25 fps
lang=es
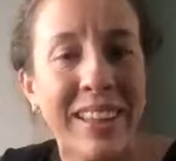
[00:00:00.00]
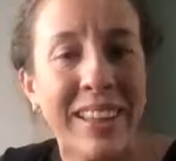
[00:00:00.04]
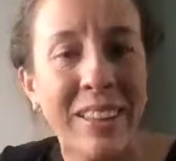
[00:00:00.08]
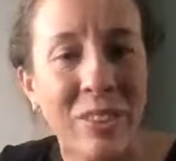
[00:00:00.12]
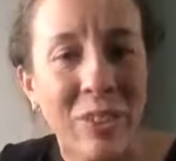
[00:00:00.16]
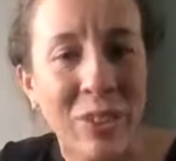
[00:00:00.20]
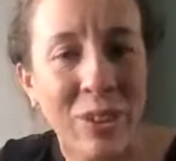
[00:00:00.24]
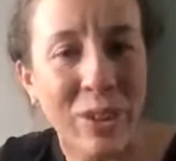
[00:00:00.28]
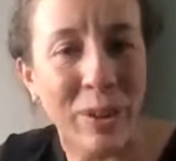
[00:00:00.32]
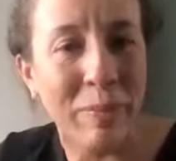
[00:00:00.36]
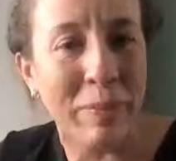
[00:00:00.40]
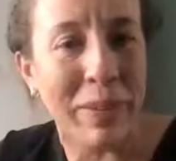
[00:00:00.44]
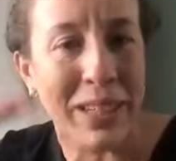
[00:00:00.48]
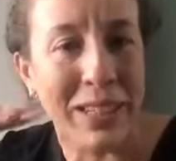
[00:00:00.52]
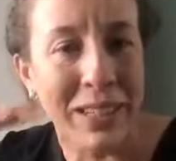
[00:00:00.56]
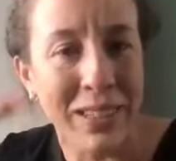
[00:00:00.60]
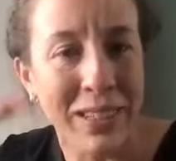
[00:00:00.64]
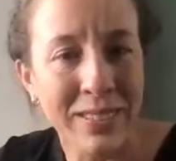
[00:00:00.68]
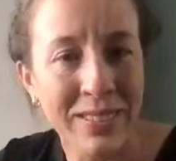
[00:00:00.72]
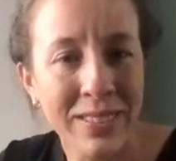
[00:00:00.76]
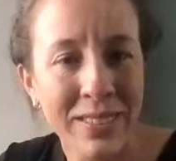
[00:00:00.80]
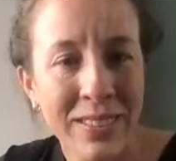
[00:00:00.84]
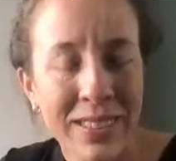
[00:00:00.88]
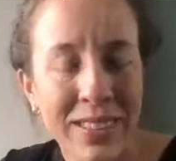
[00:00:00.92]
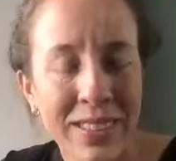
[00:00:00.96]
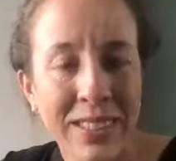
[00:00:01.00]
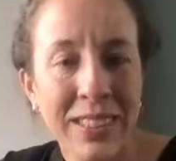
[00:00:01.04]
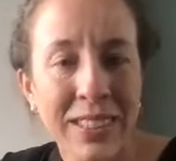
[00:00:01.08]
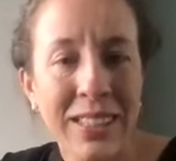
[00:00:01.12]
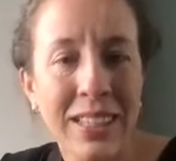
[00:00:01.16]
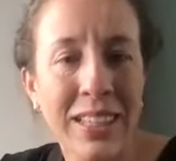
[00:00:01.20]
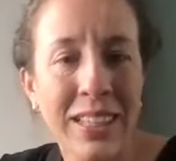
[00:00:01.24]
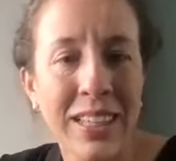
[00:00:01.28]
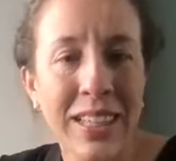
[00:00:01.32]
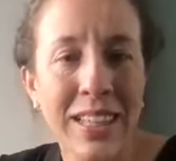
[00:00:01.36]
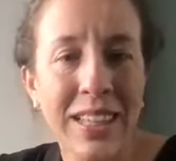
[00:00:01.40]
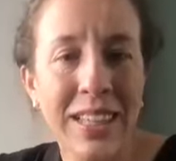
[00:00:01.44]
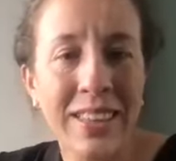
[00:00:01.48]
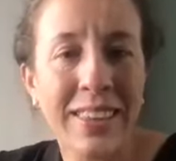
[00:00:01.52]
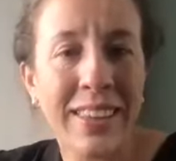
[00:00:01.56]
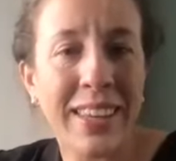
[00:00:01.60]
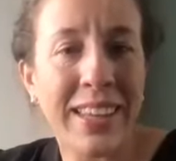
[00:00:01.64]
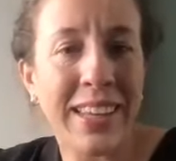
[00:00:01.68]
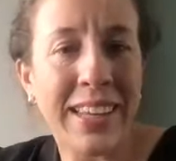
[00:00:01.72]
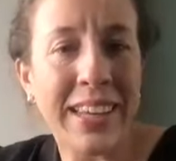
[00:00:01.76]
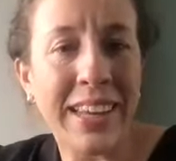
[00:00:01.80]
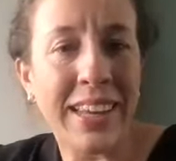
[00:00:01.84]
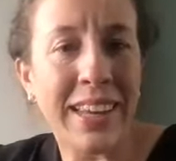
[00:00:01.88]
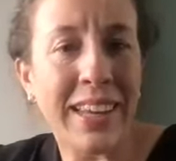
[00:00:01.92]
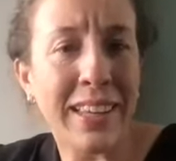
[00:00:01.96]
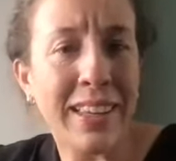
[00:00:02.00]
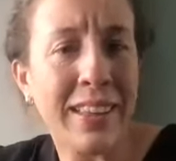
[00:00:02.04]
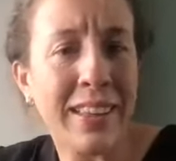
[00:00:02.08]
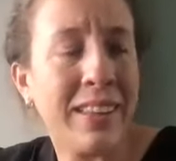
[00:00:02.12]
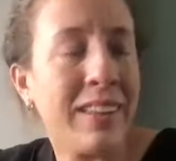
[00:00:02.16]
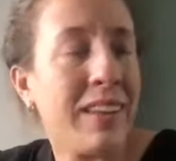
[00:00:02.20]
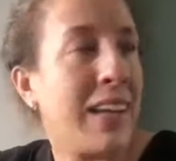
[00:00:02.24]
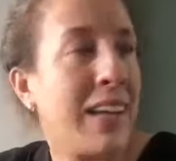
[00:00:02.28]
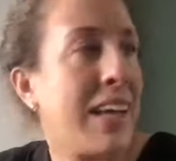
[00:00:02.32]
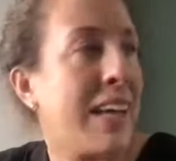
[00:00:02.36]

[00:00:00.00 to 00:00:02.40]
tanto de mí? De que